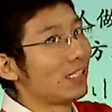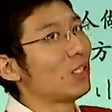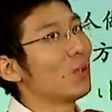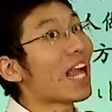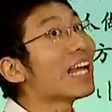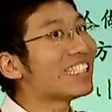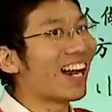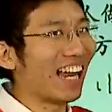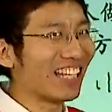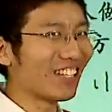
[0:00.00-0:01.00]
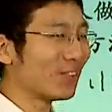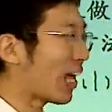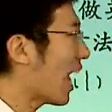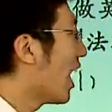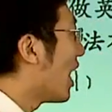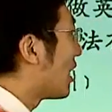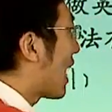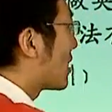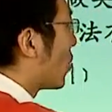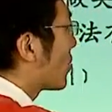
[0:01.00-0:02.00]
鸡同鸭讲了，对不对？
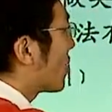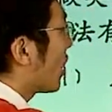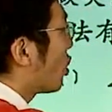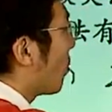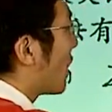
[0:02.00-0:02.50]
那从四个多